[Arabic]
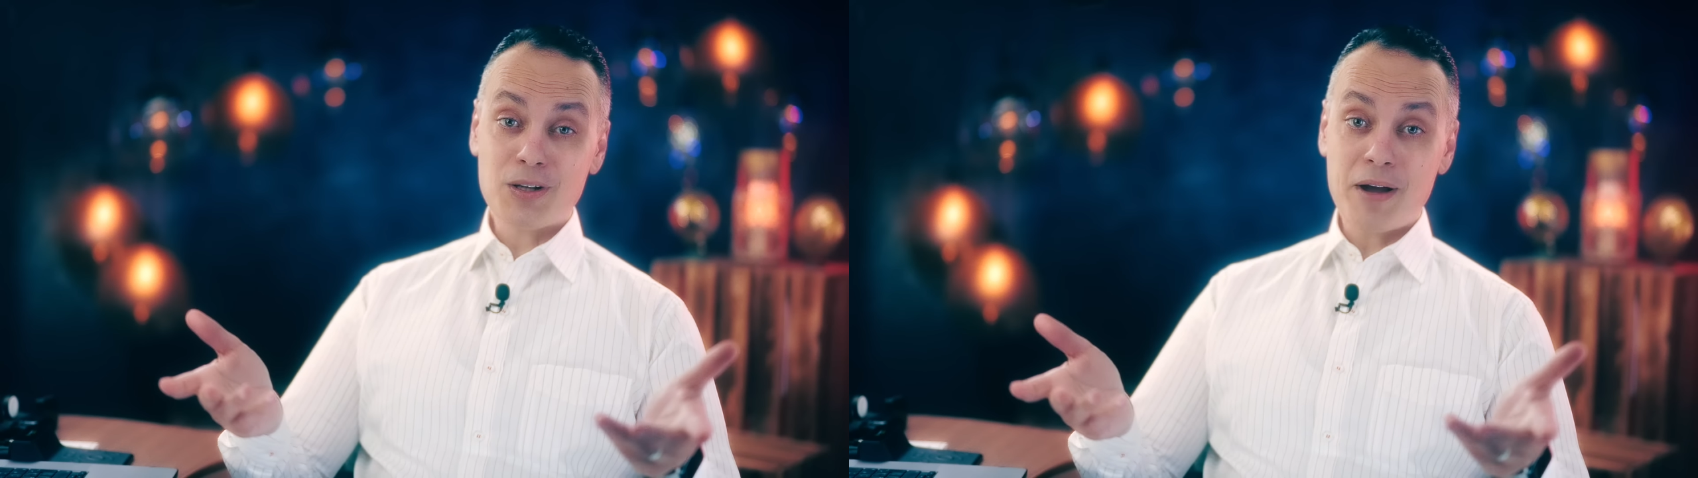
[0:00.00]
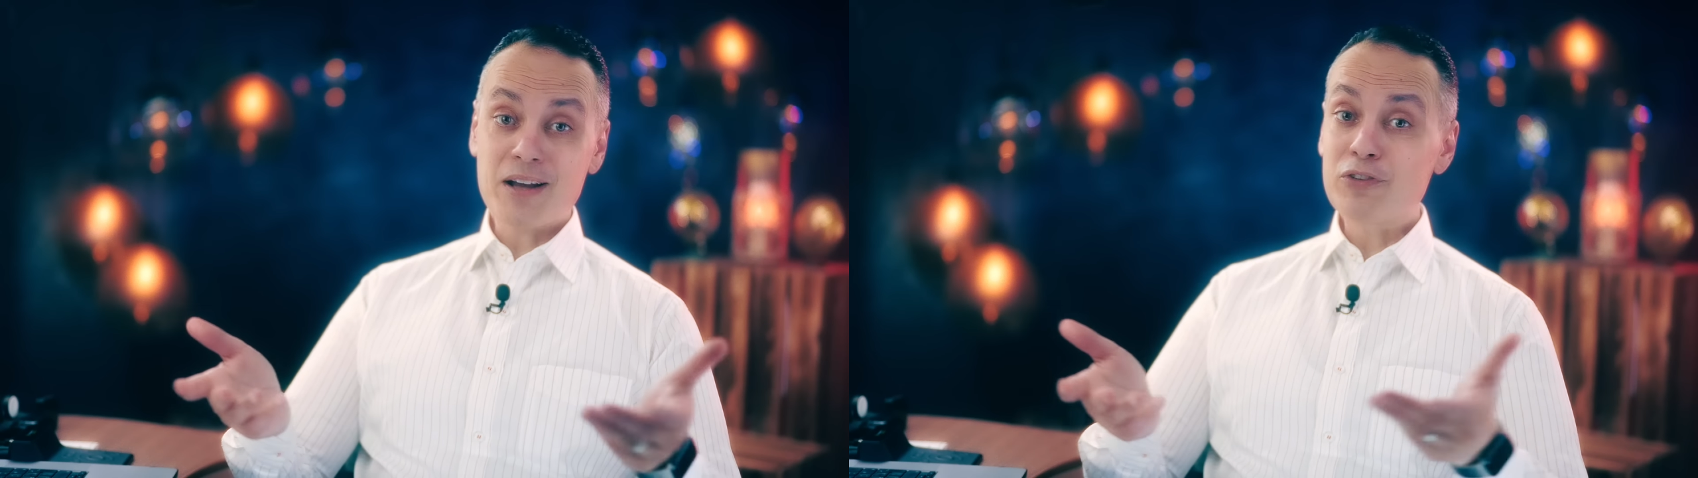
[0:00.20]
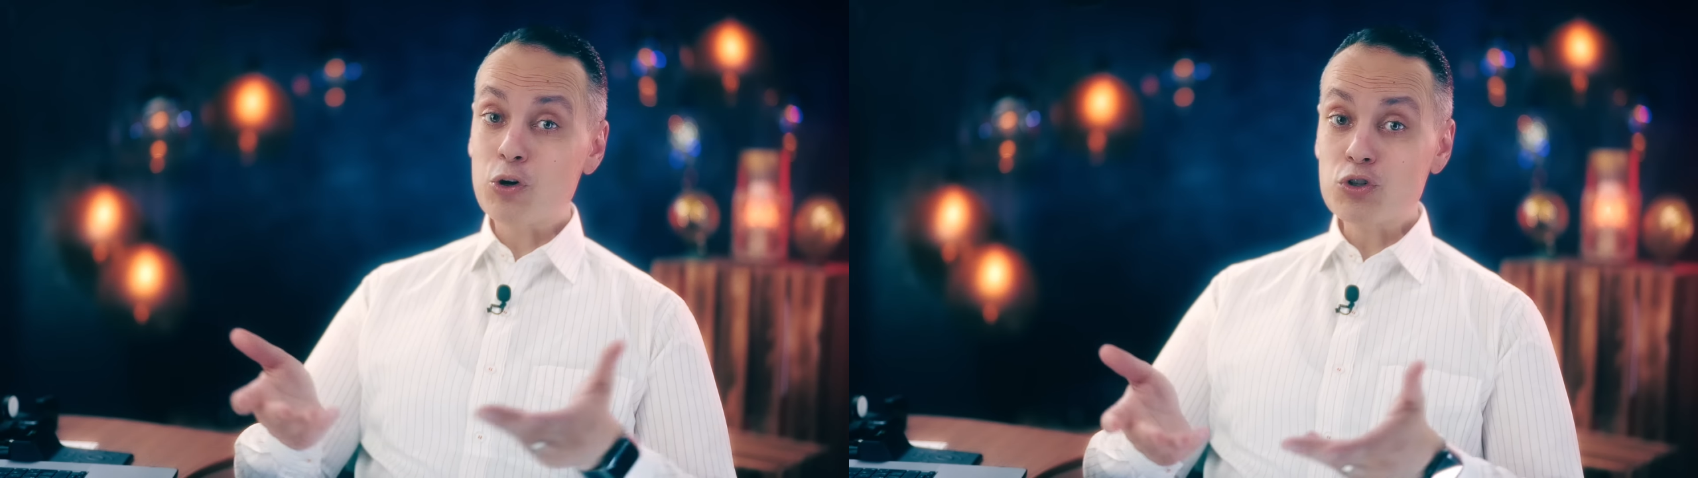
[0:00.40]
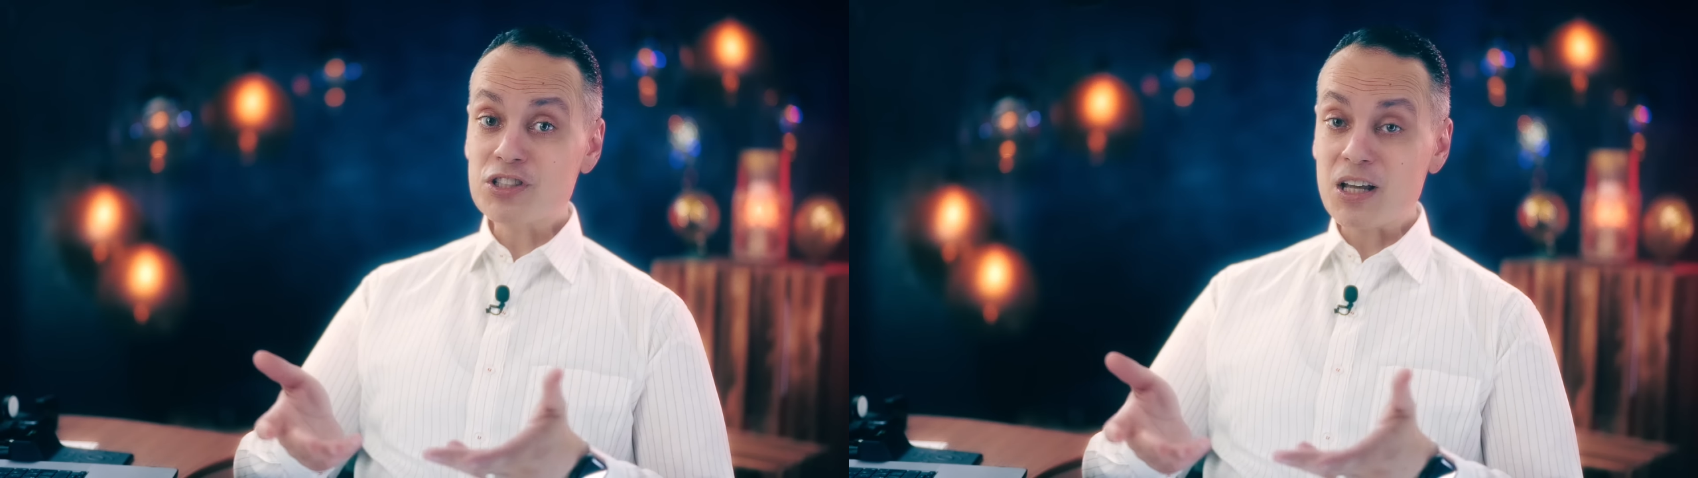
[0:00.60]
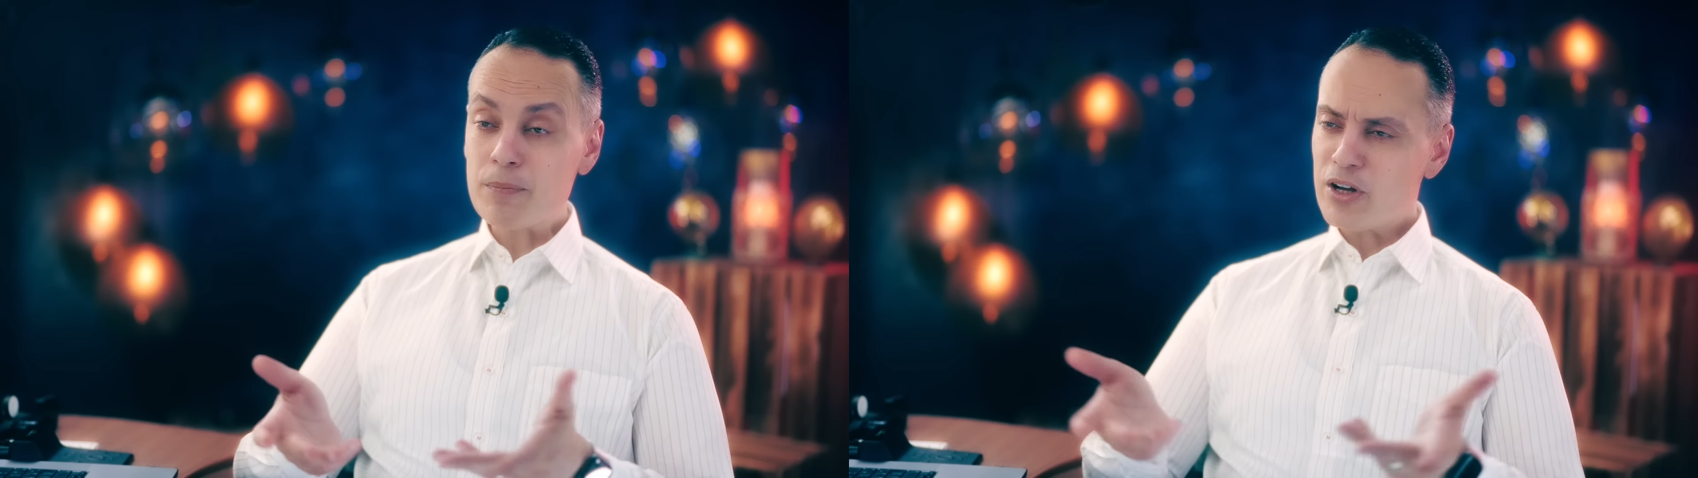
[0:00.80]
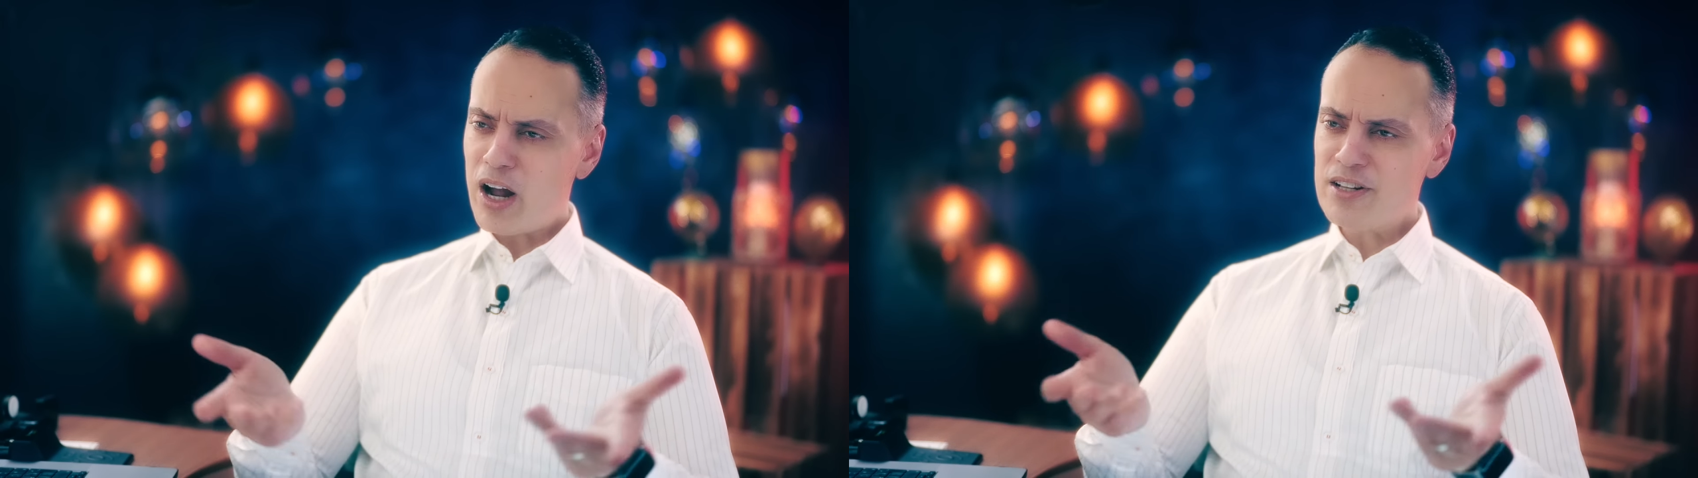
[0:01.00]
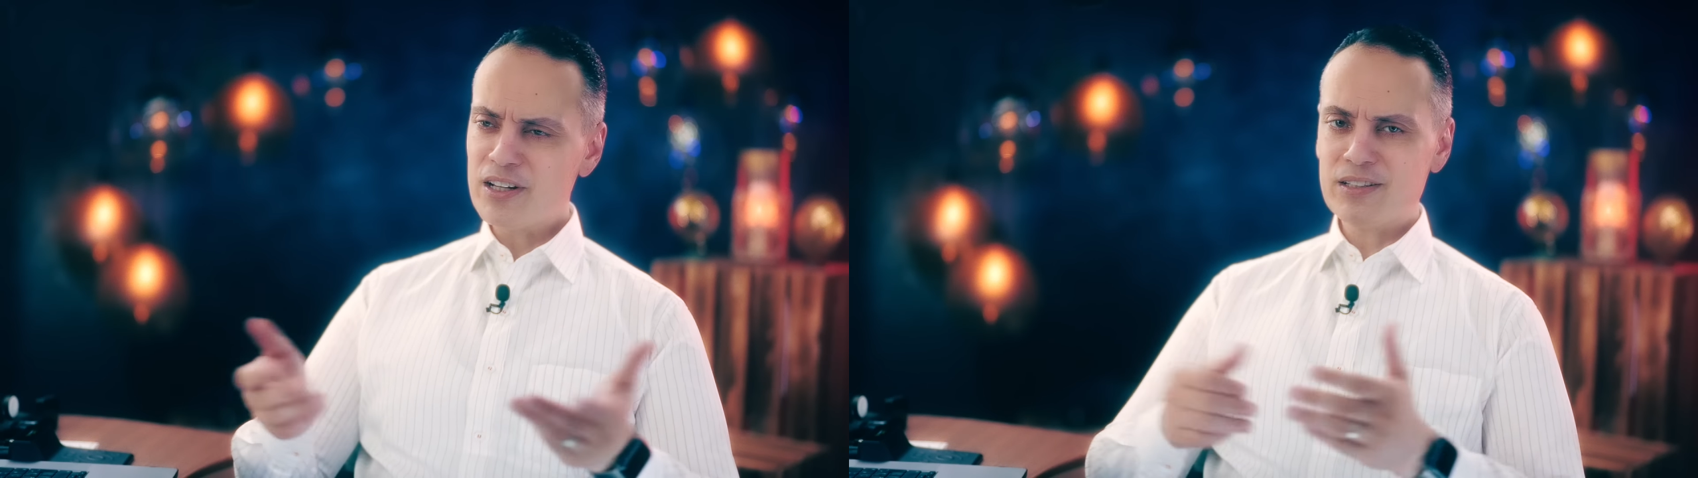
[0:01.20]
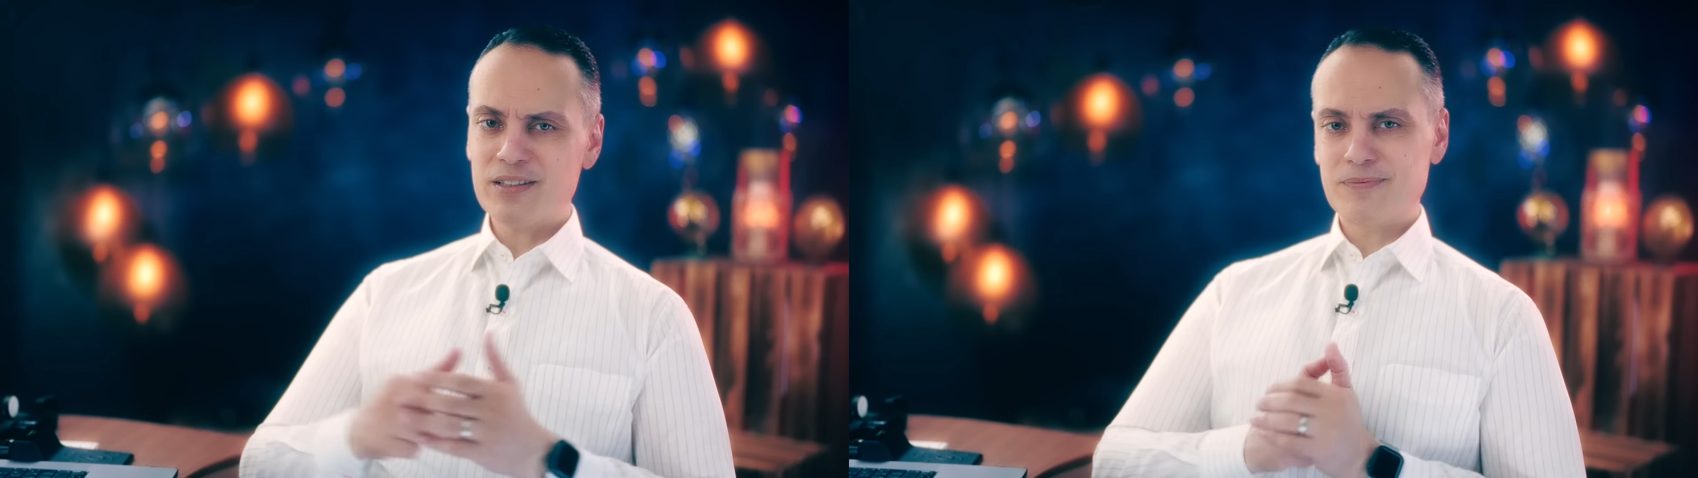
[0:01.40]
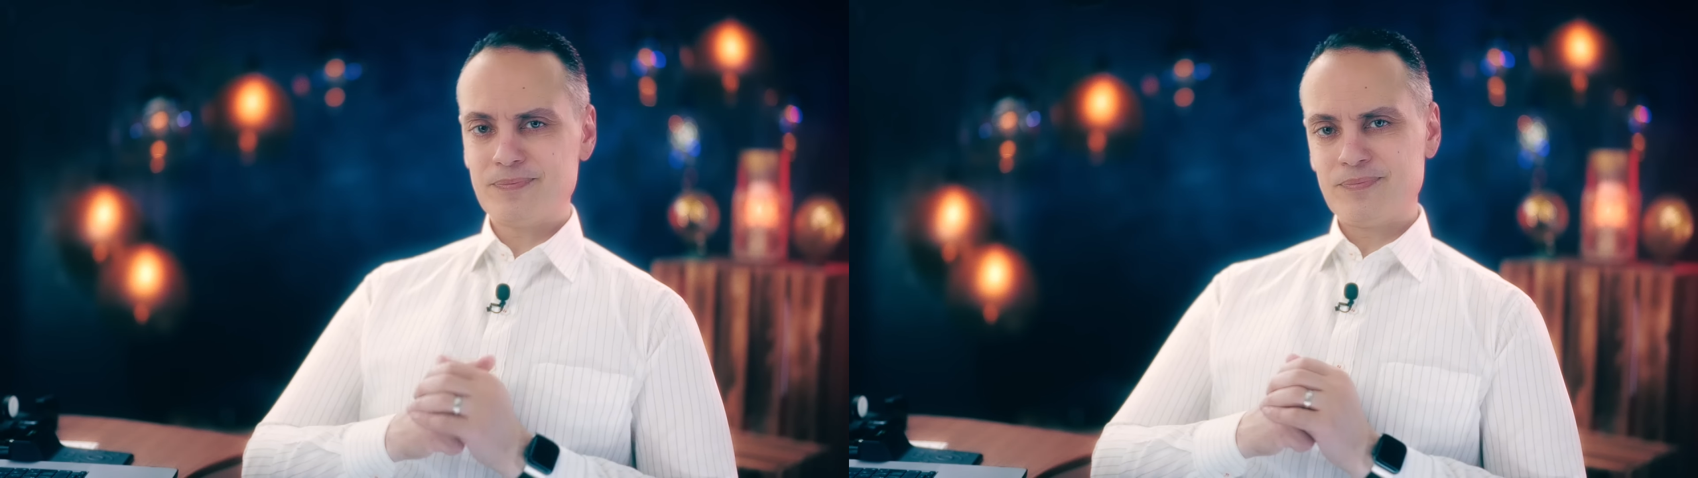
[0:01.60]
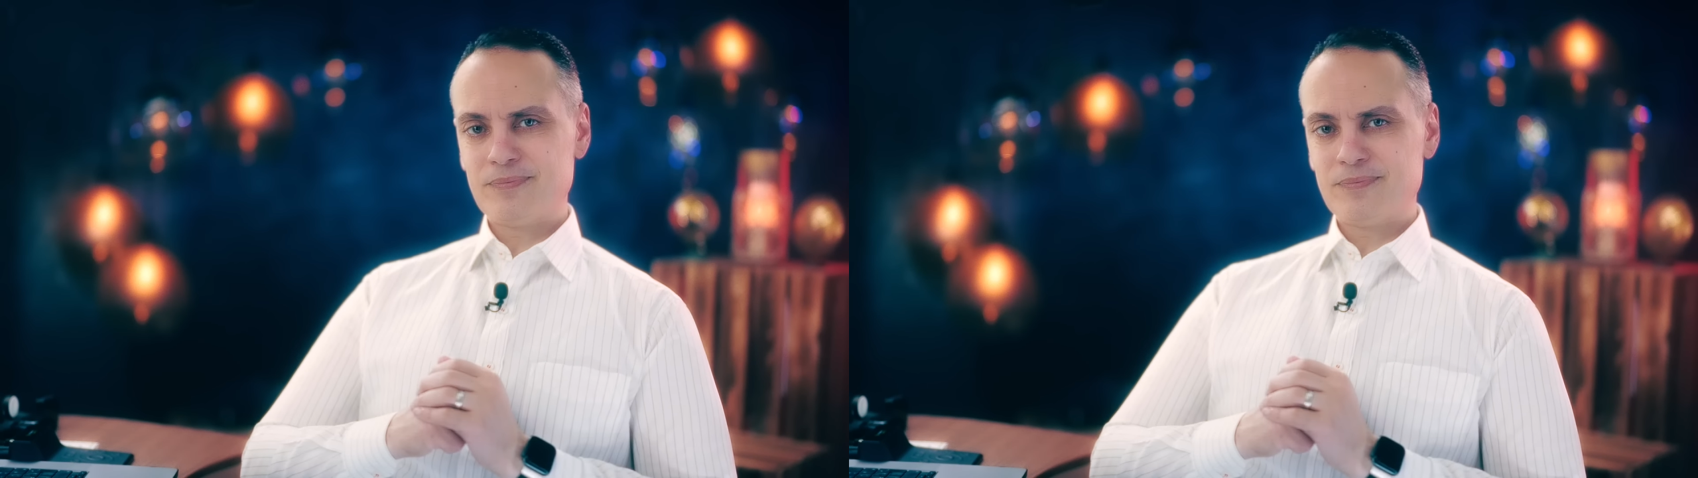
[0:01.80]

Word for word: طمعان في الكرسي الكبير عادي جدا